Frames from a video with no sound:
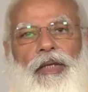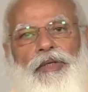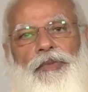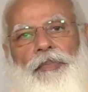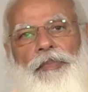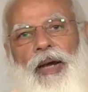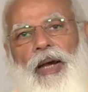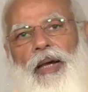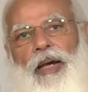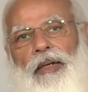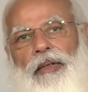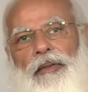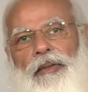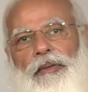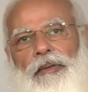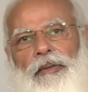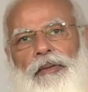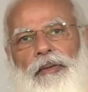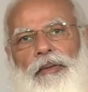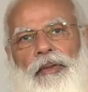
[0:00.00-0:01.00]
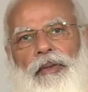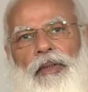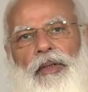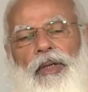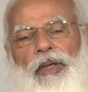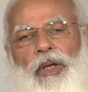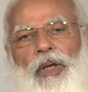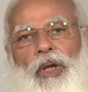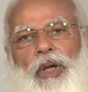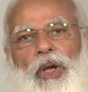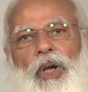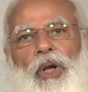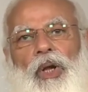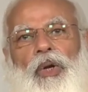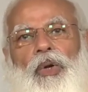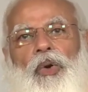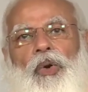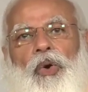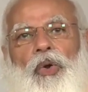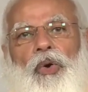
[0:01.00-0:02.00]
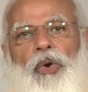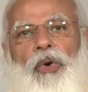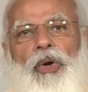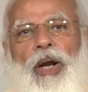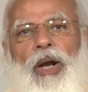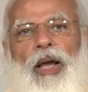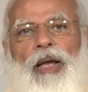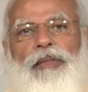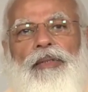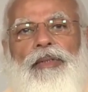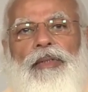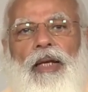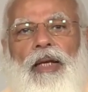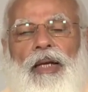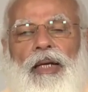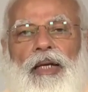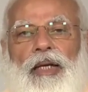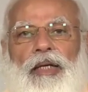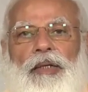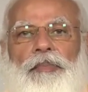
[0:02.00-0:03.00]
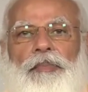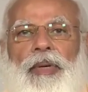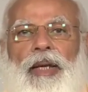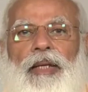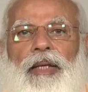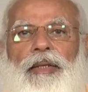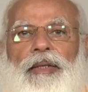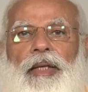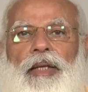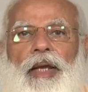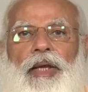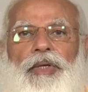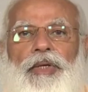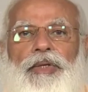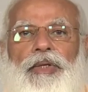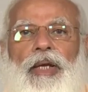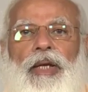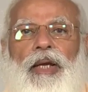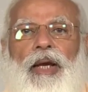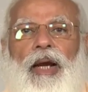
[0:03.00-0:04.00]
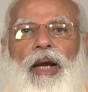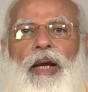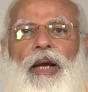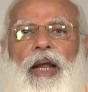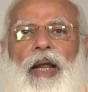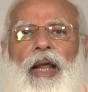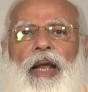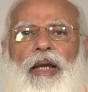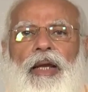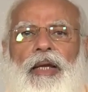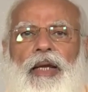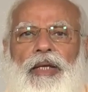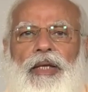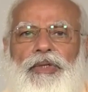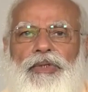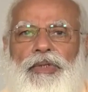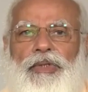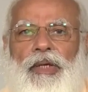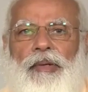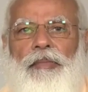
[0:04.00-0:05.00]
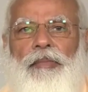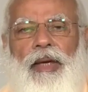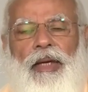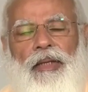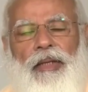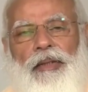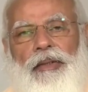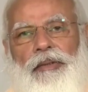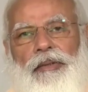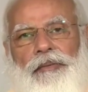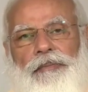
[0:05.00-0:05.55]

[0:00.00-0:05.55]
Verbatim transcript: इस बार कोरोना संकट में देश के अनेक हिस्से में